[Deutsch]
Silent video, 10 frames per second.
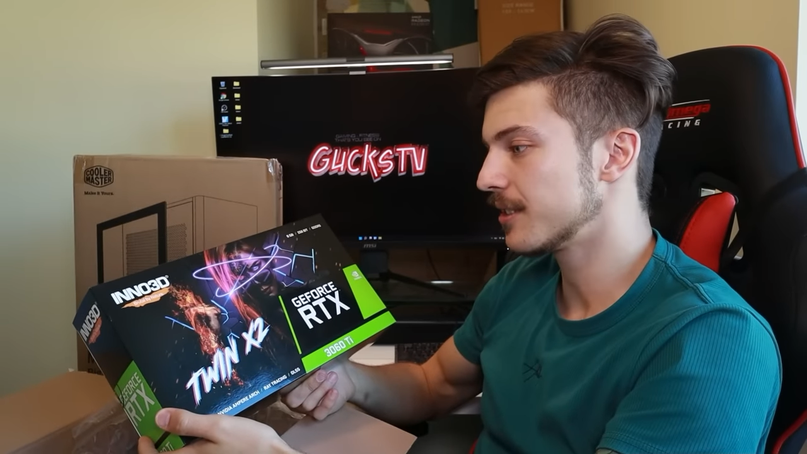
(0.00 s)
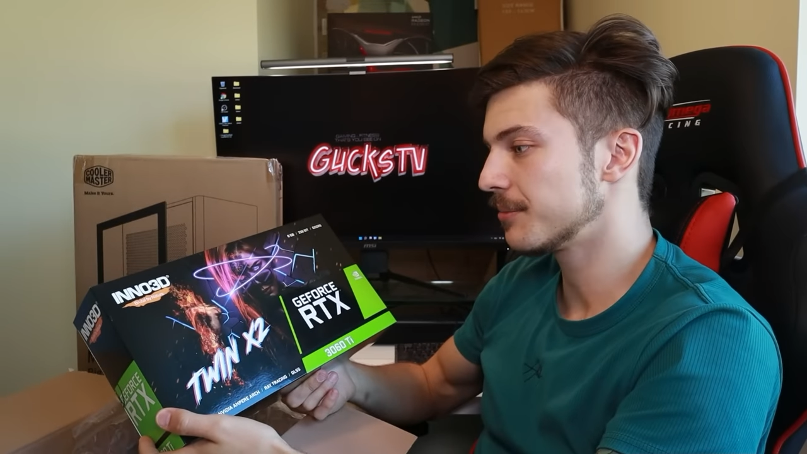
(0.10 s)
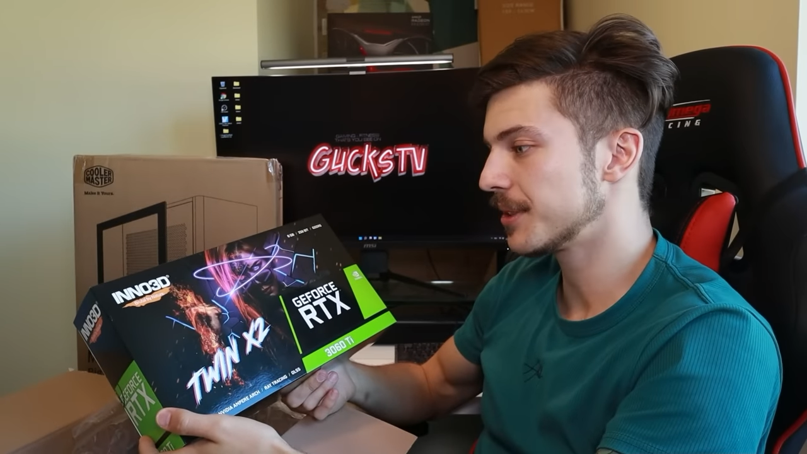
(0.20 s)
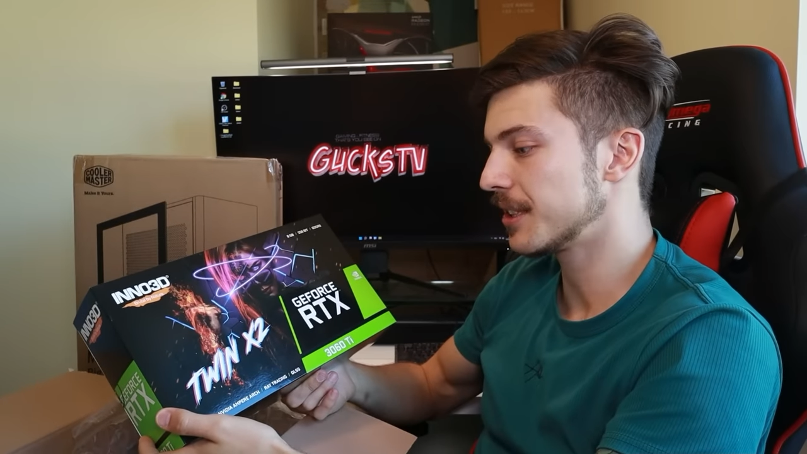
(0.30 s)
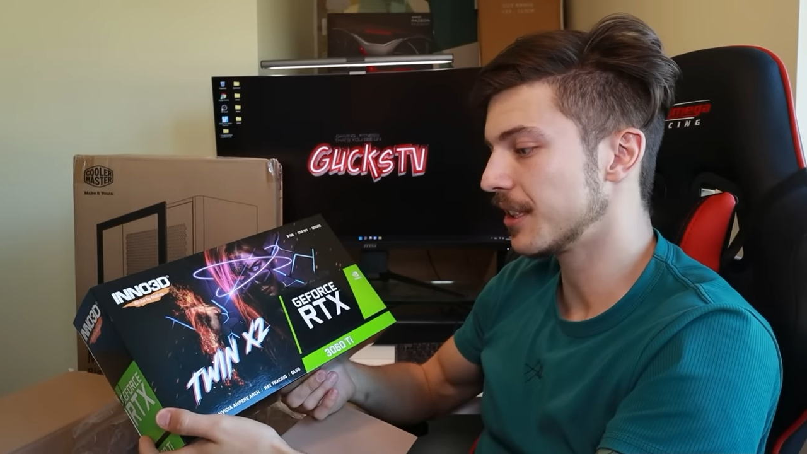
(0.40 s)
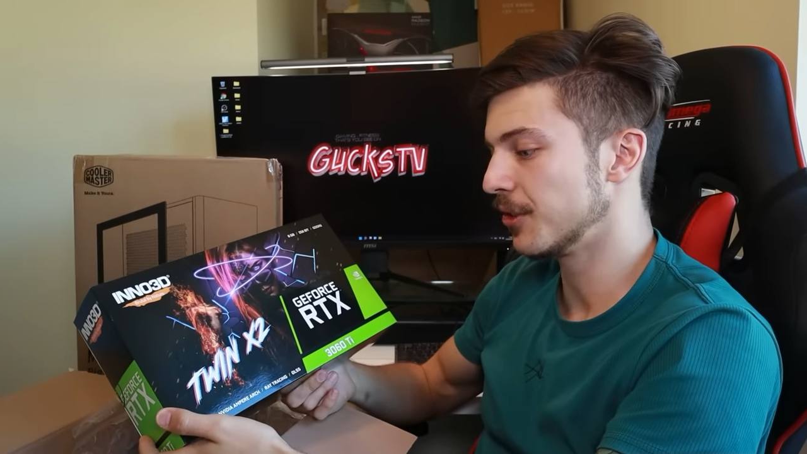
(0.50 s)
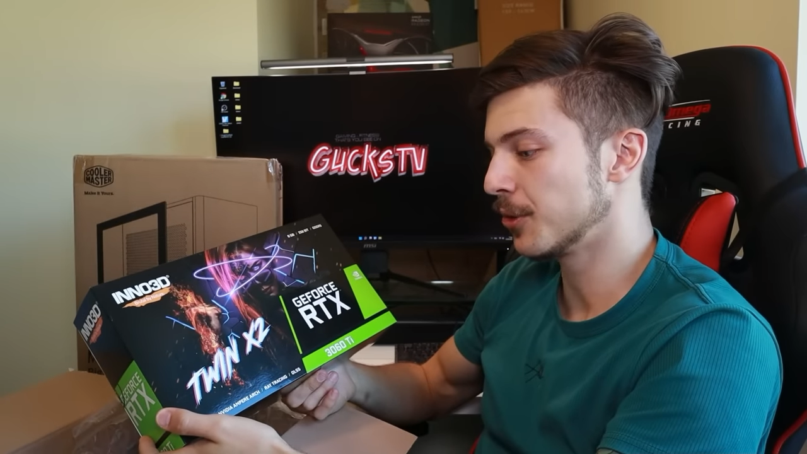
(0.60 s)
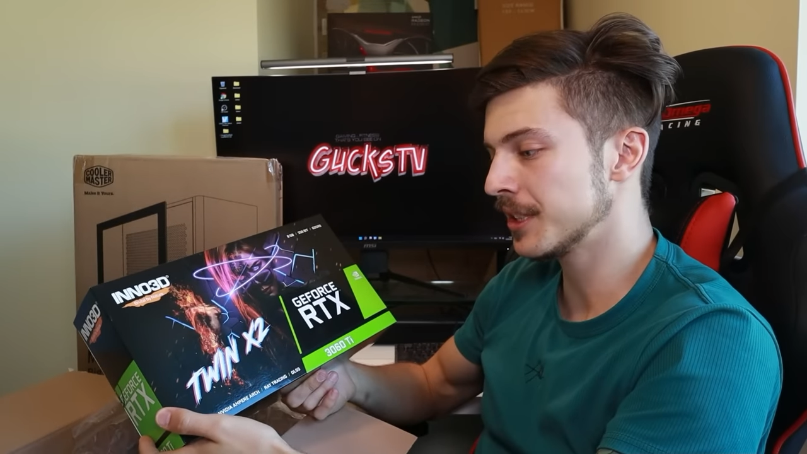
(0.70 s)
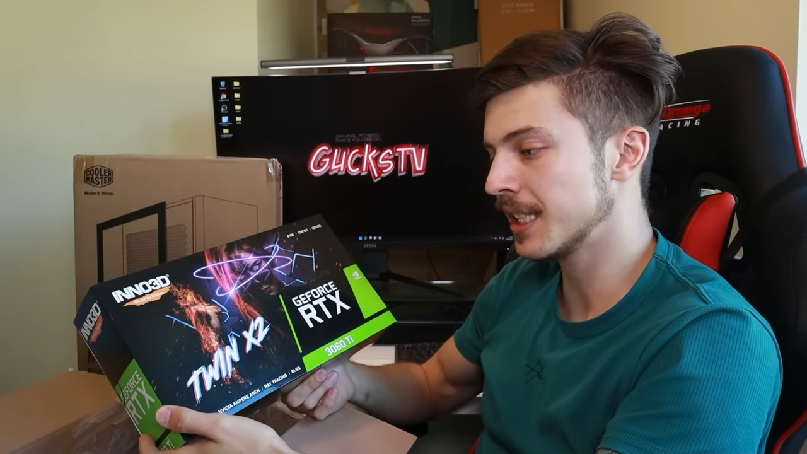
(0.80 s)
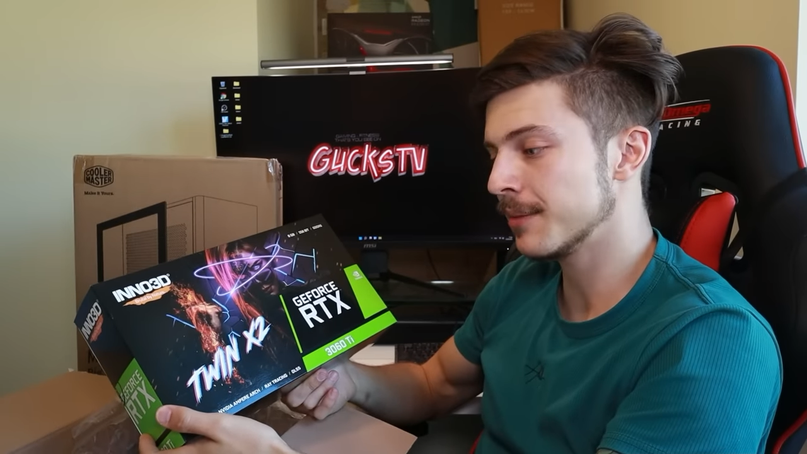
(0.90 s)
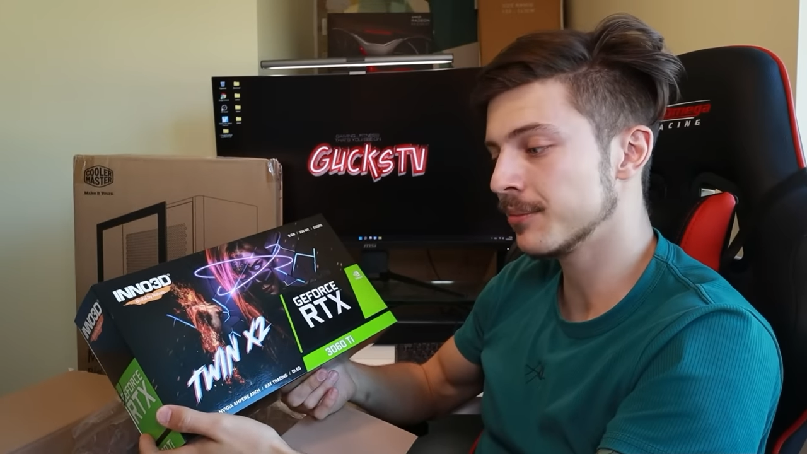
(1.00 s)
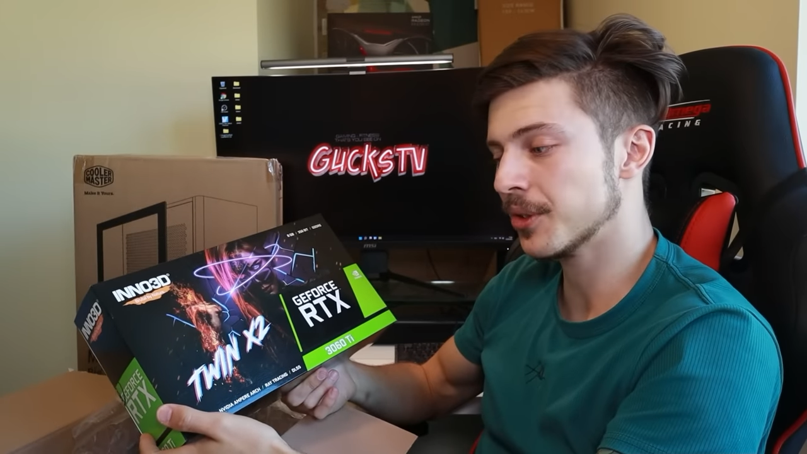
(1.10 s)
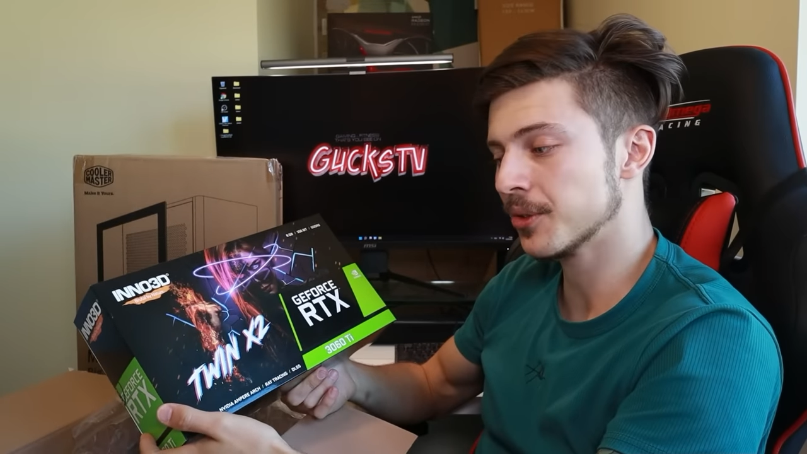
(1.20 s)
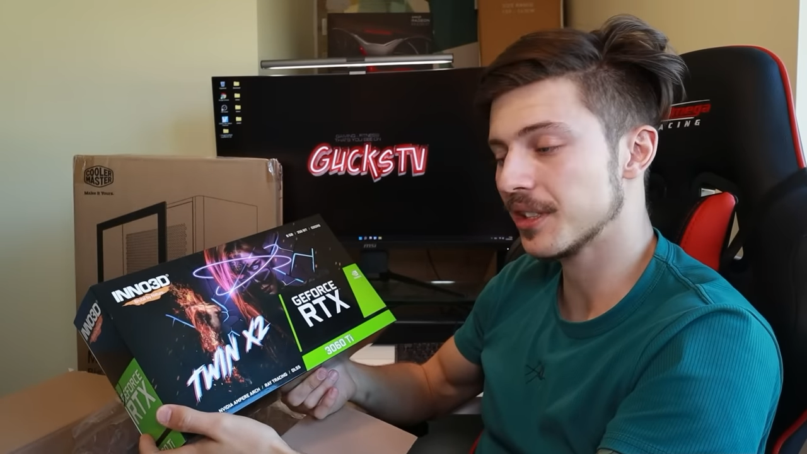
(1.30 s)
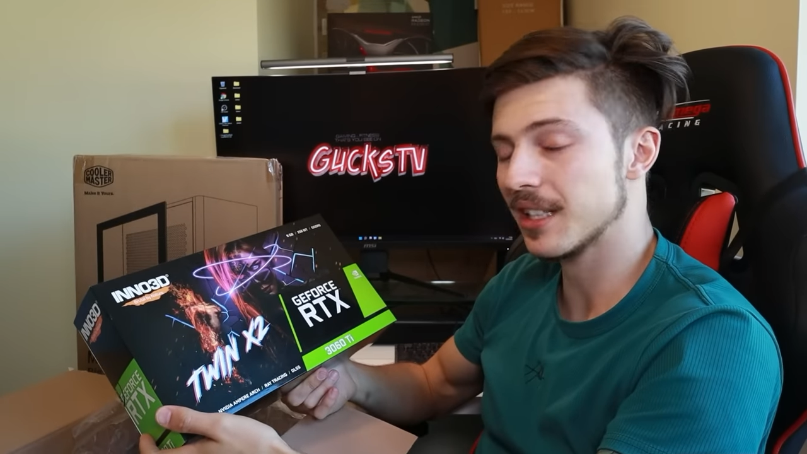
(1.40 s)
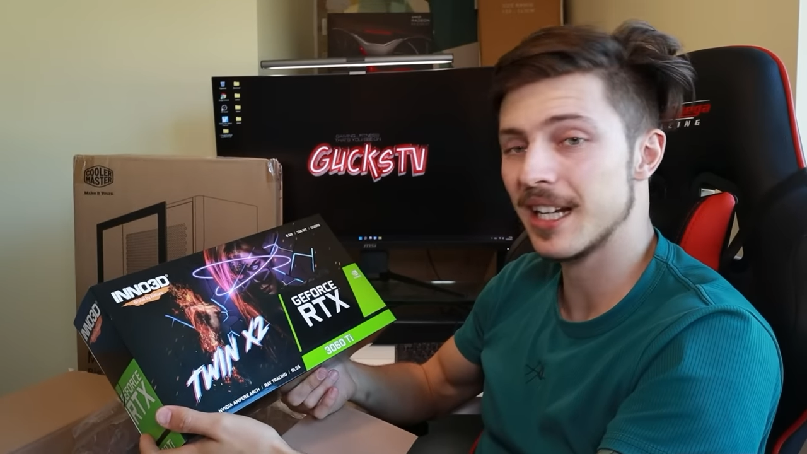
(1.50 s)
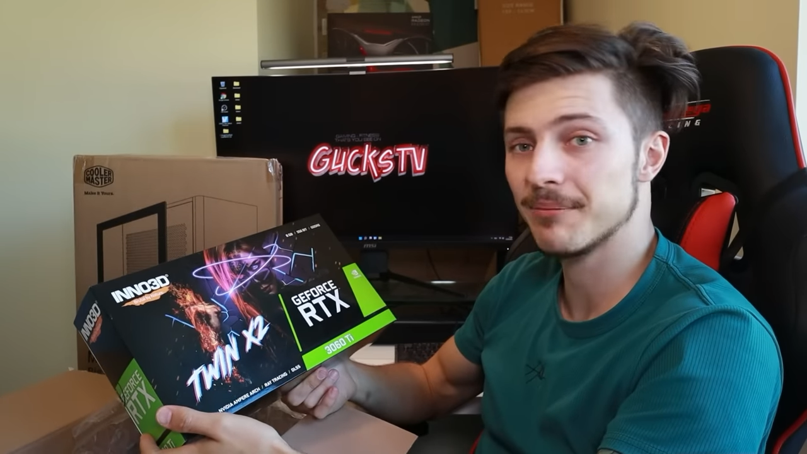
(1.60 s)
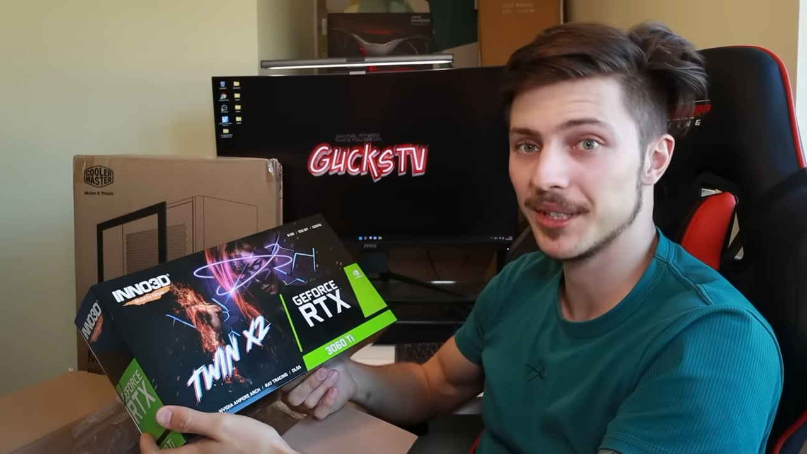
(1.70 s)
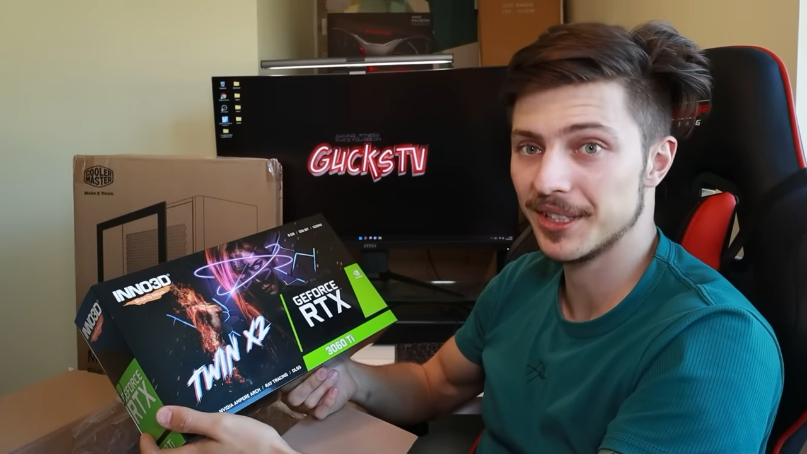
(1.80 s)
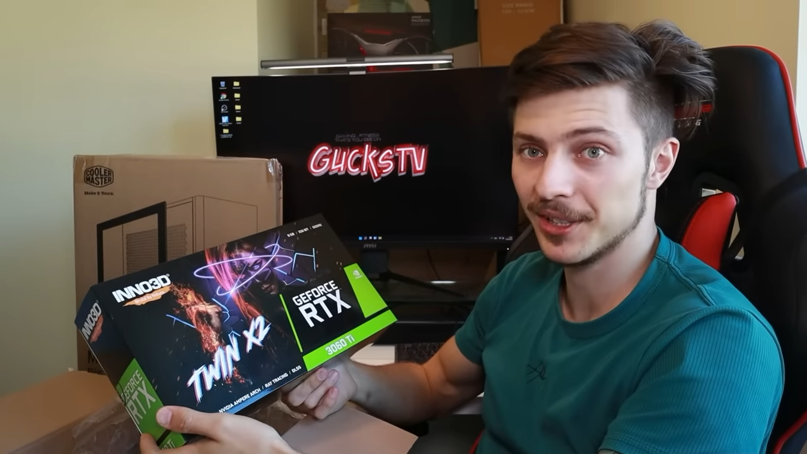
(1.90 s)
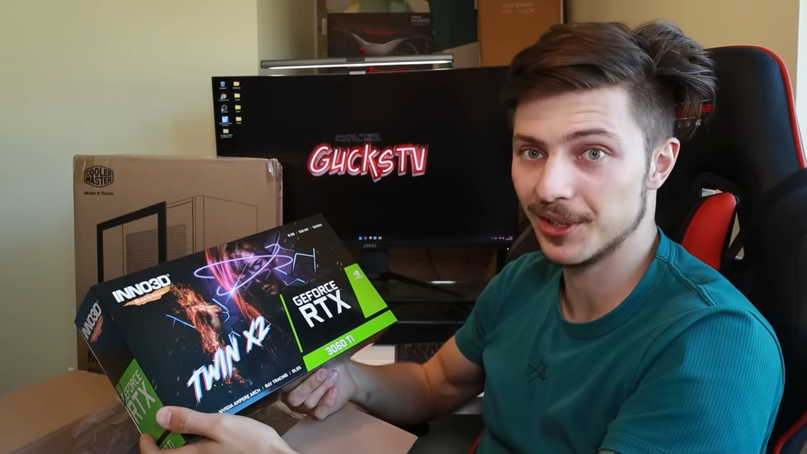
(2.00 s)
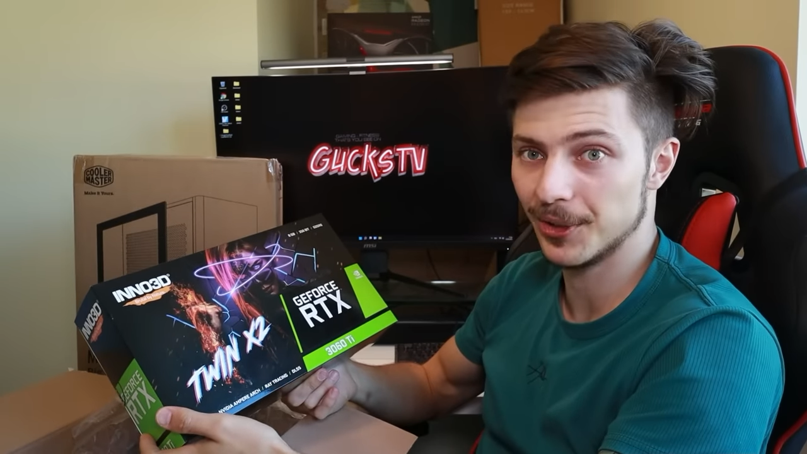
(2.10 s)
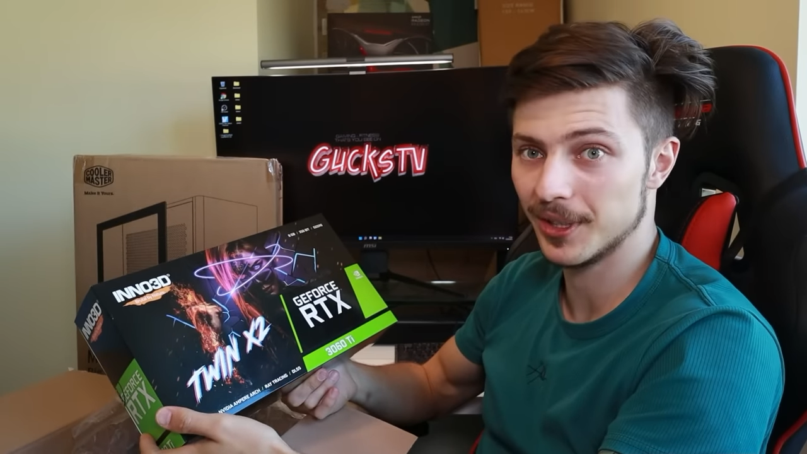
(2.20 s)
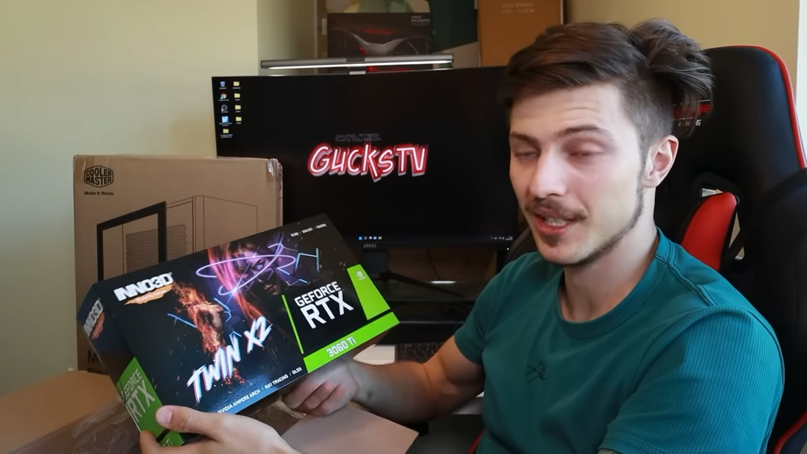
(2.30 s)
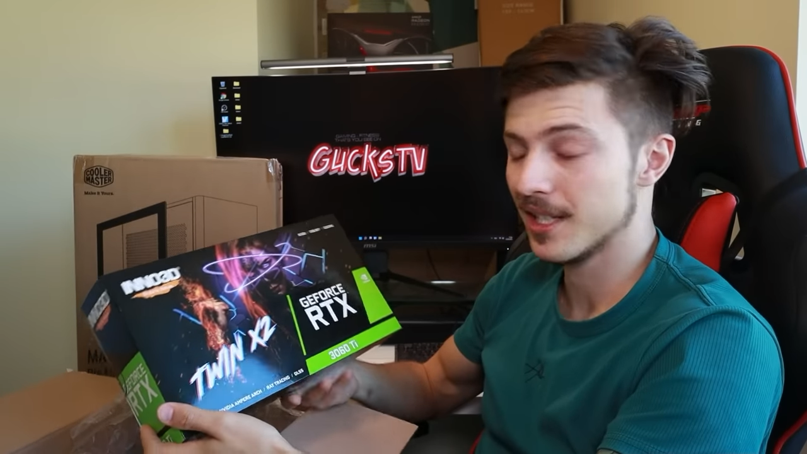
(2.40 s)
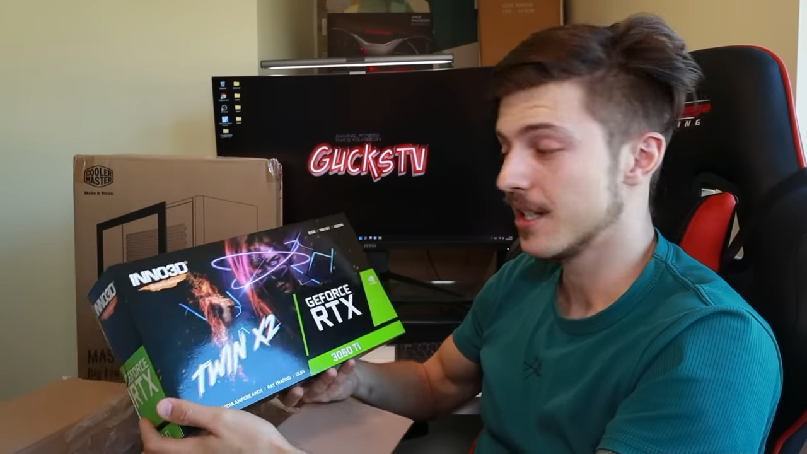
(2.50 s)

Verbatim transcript: ein bisschen Geduld haben und ein bisschen Glück.